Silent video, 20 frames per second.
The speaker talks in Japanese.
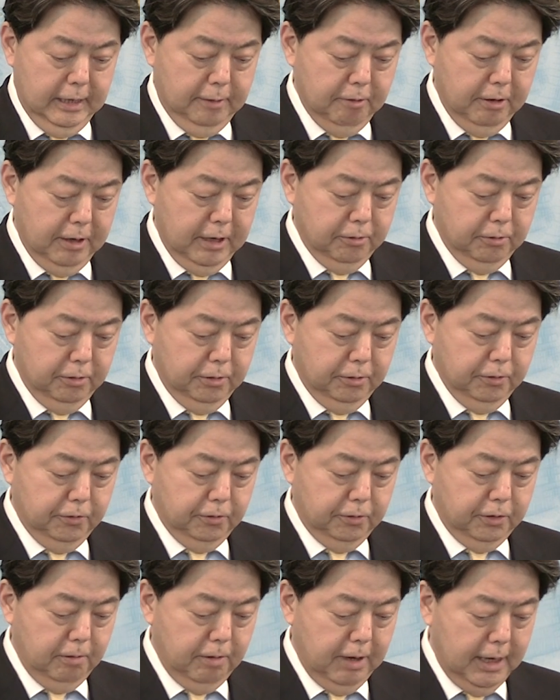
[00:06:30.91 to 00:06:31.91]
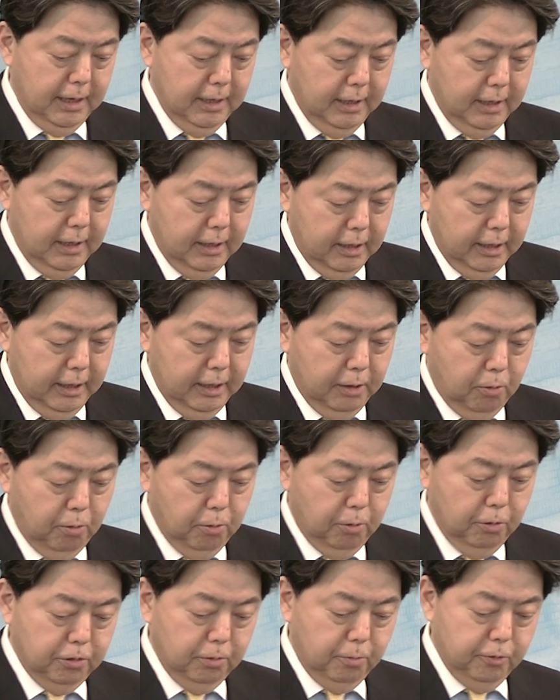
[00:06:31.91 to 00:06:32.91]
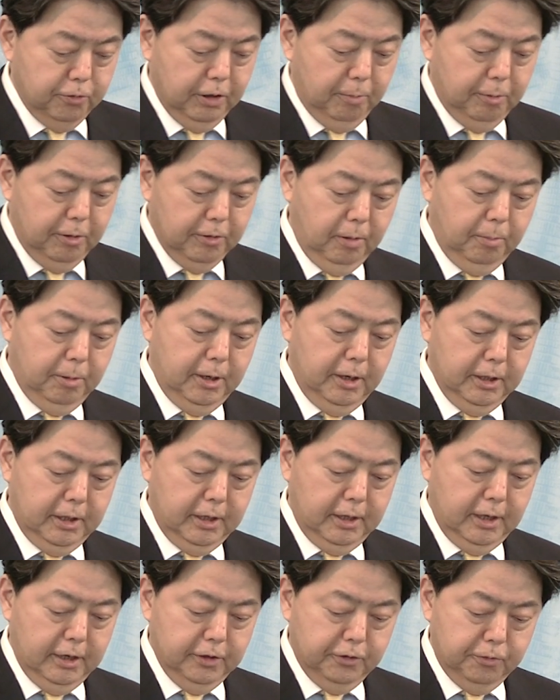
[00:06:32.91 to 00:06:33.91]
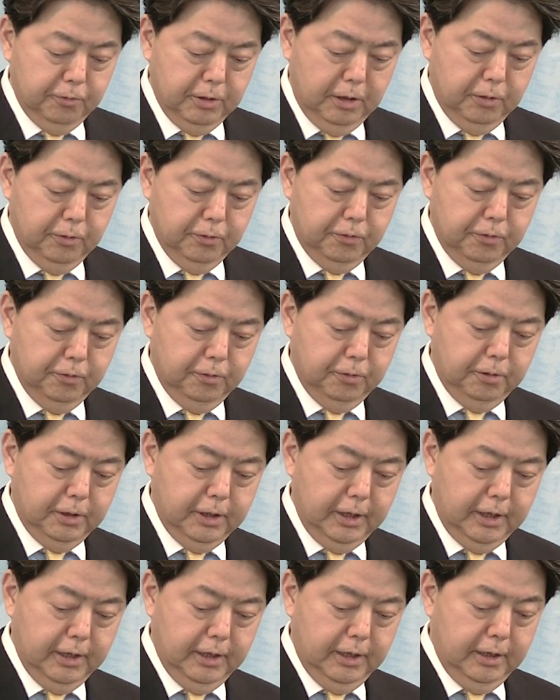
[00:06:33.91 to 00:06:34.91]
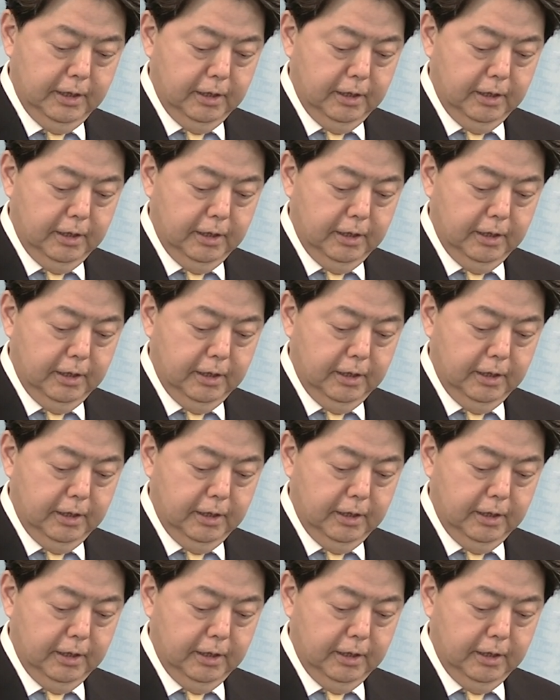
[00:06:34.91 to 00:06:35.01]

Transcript: 我が国としては今後ともさまざまな機会手段を通じて